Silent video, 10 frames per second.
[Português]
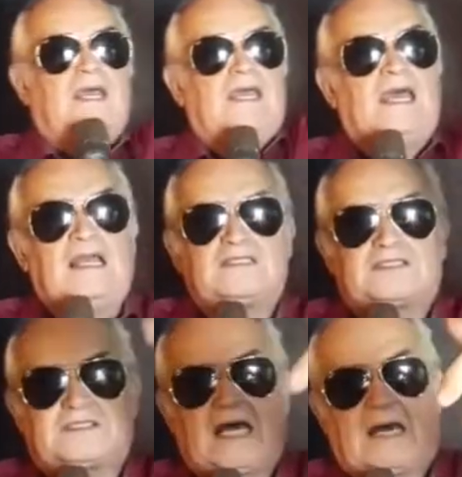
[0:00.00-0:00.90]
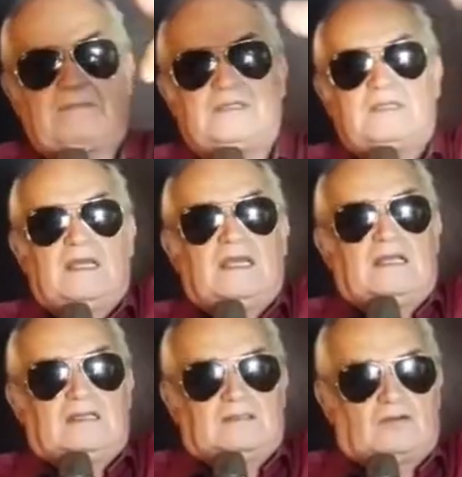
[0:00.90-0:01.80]
Ele sabe
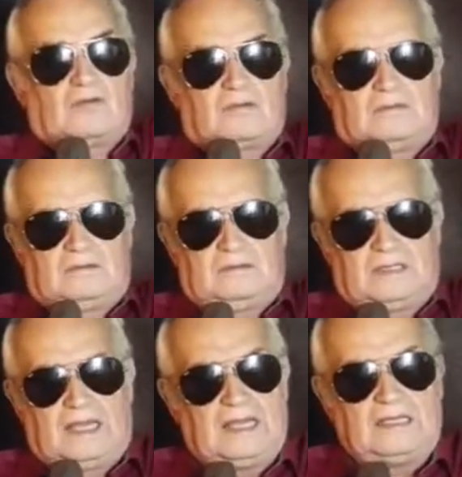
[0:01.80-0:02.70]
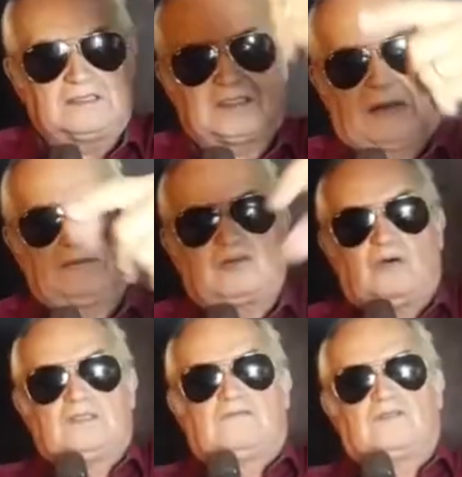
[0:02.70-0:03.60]
ele sabe,
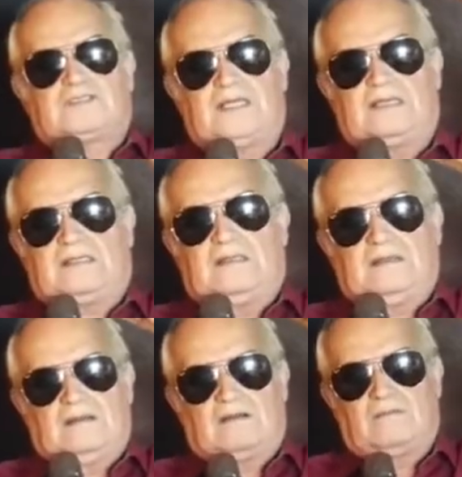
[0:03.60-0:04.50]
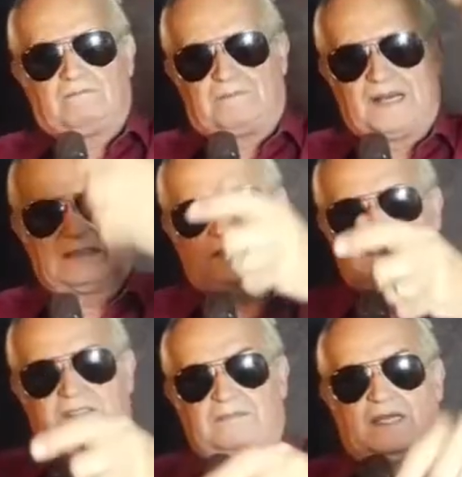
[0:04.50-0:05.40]
quando você planta
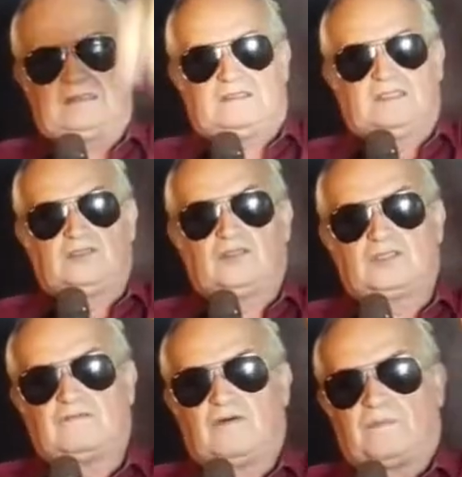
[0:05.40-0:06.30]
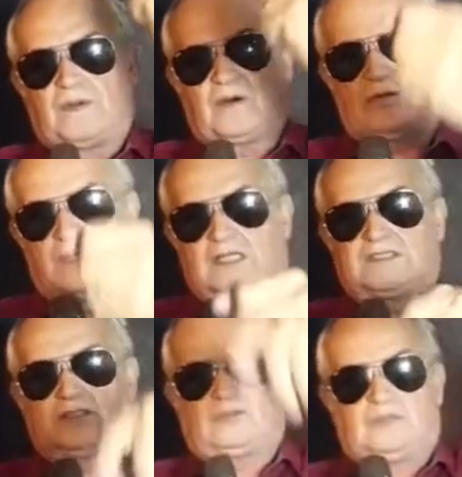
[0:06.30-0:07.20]
semente, diz hoje eu vou procurar
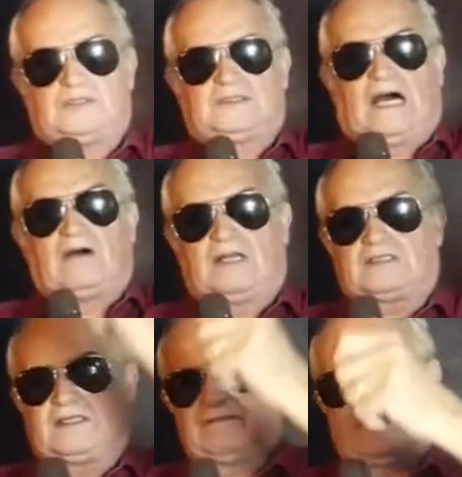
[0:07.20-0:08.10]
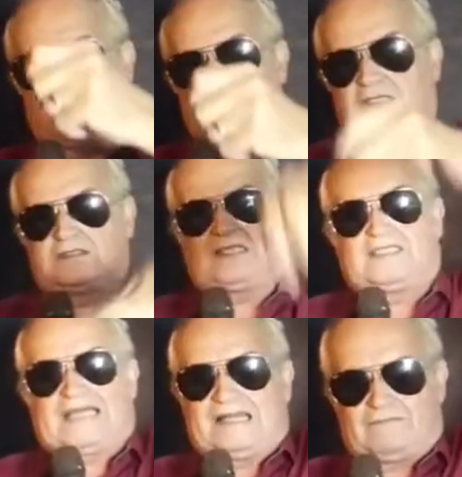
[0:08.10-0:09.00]
Jesus. Na hora que você faz isso, você
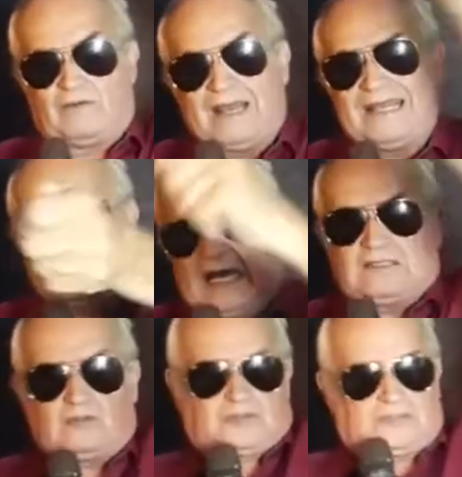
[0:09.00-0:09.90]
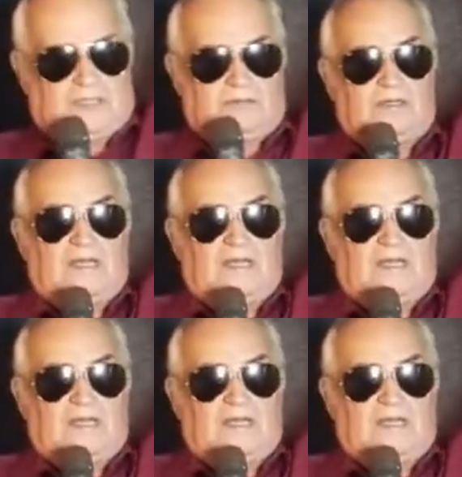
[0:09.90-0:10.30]
já foi ligado ao céu.